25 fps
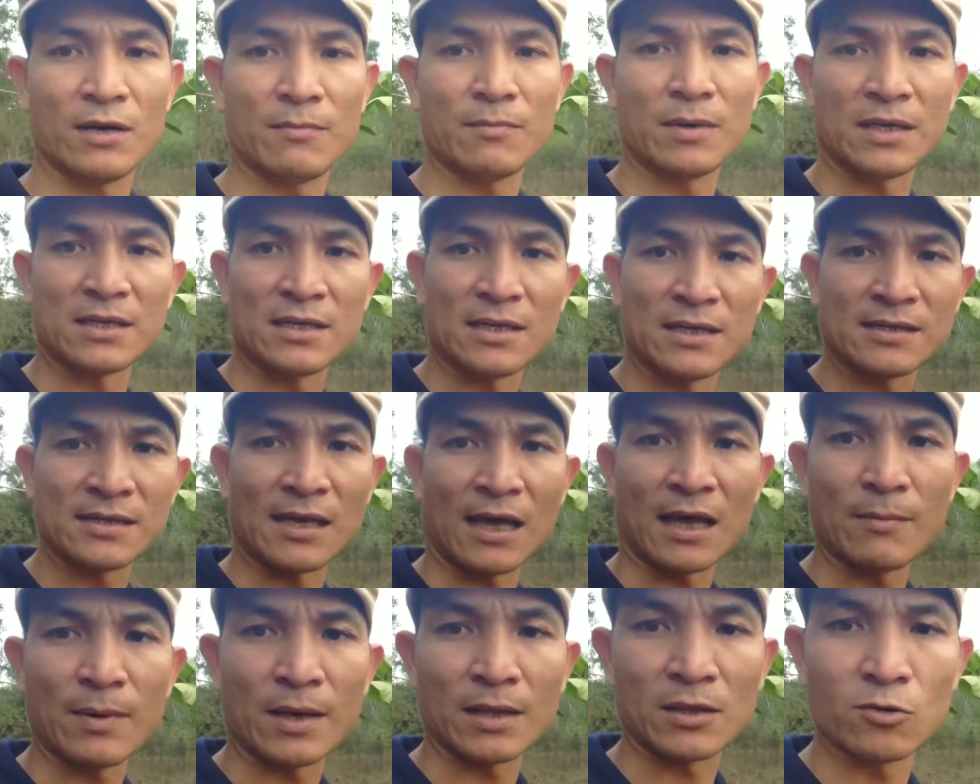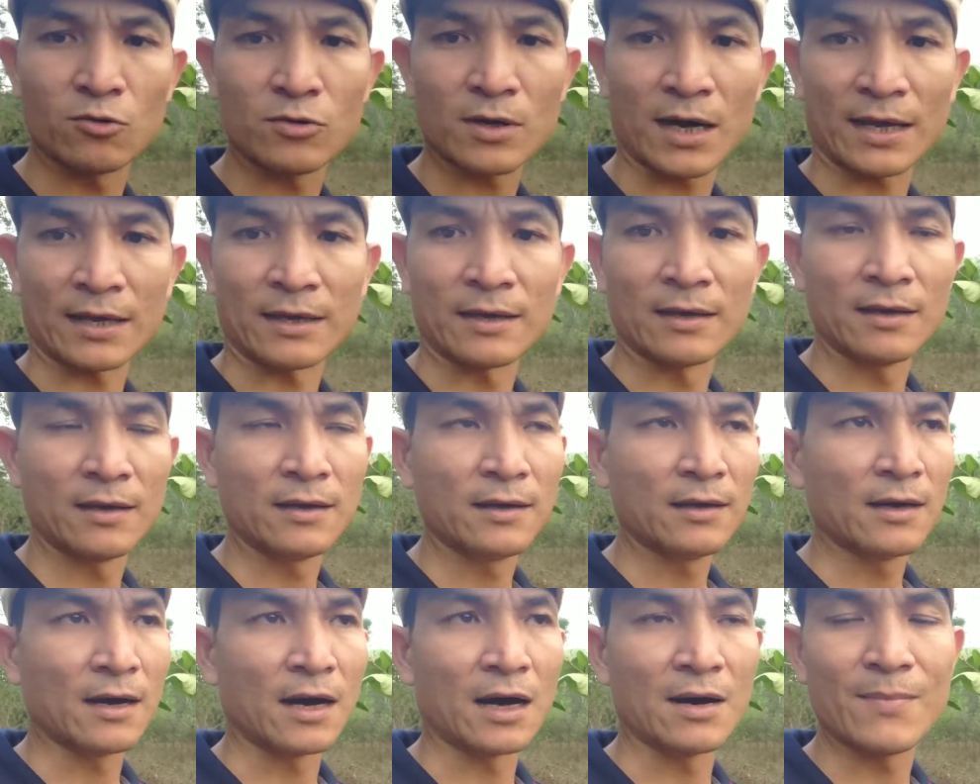khi mình chia sẻ bài thuốc này
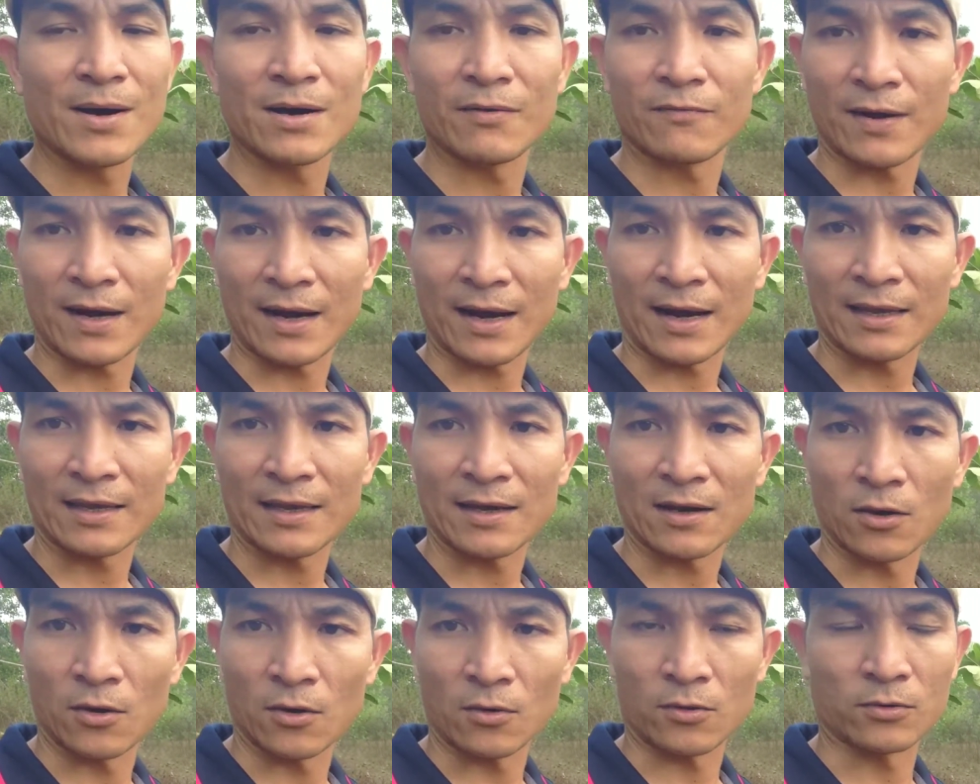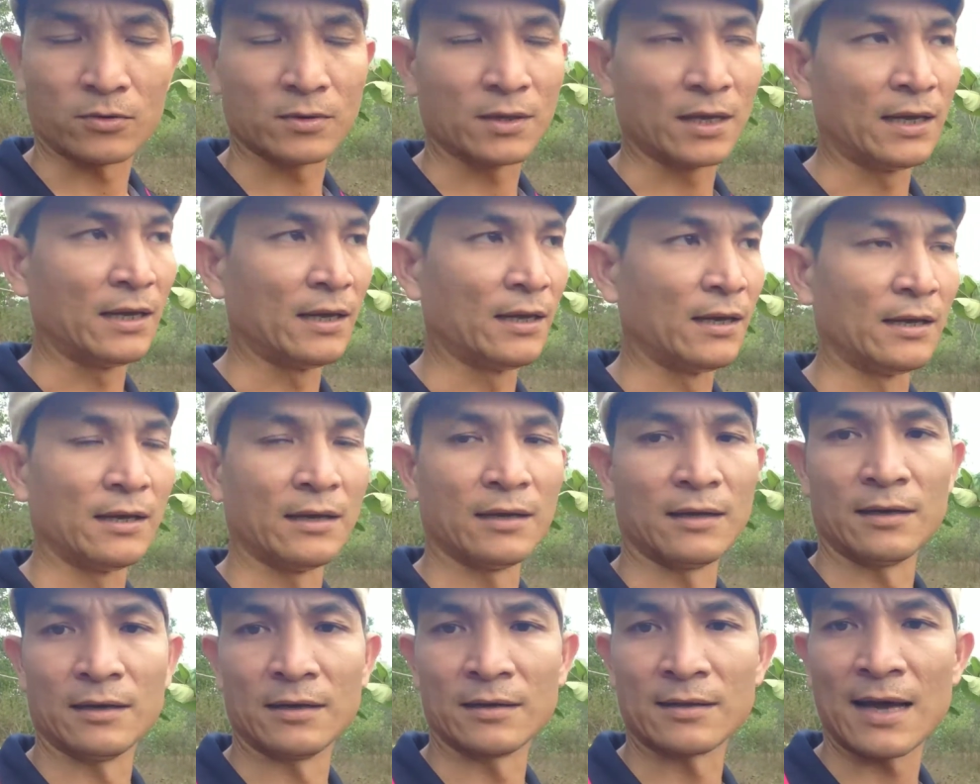ở bên Phan Hải Channel
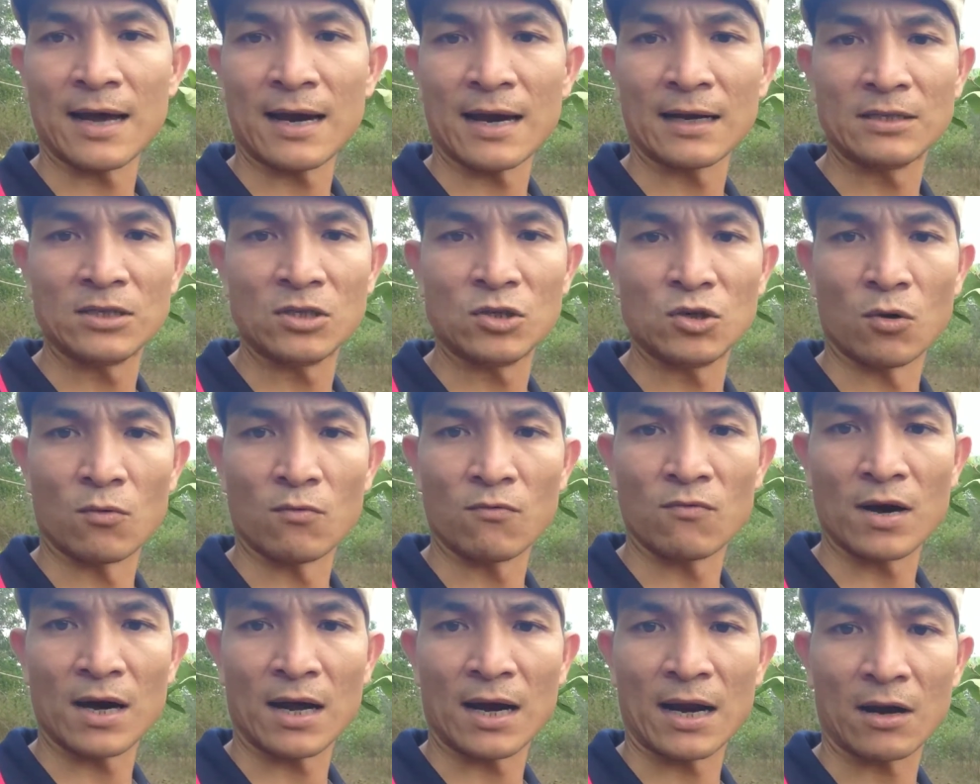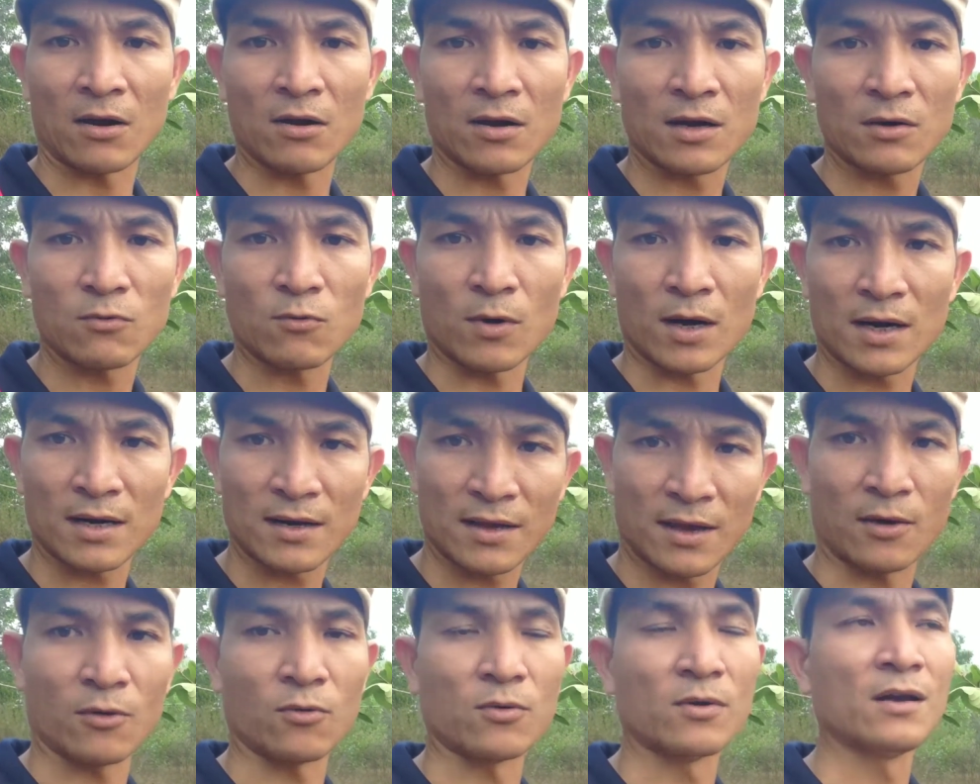thì người ta đã sử dụng và đã có kết quả
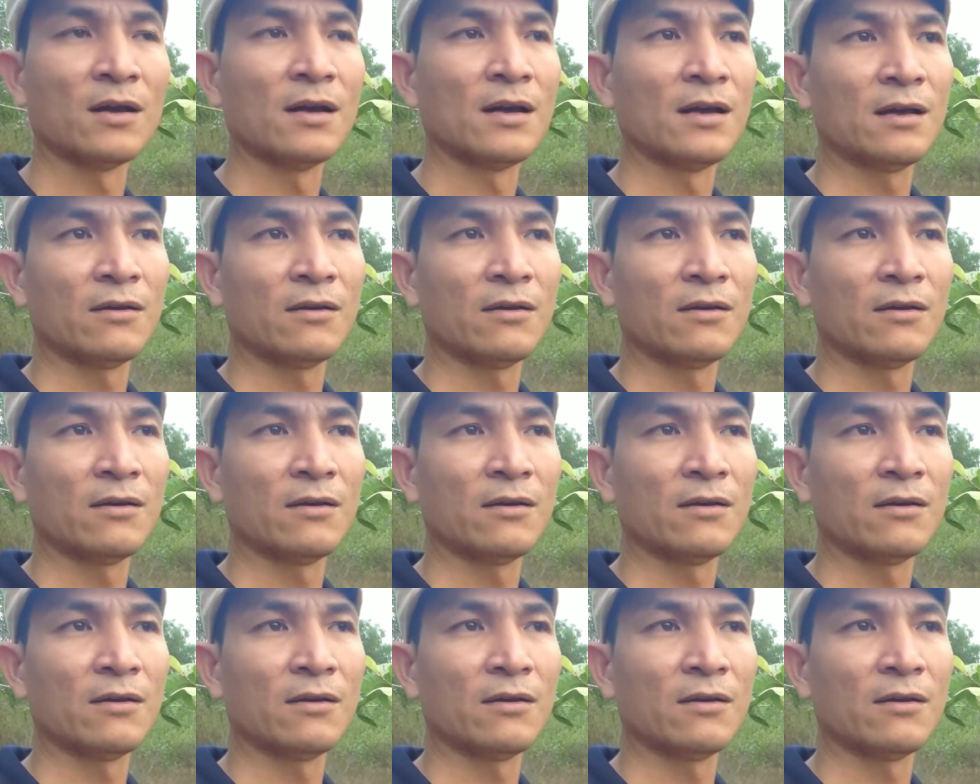rất nhiều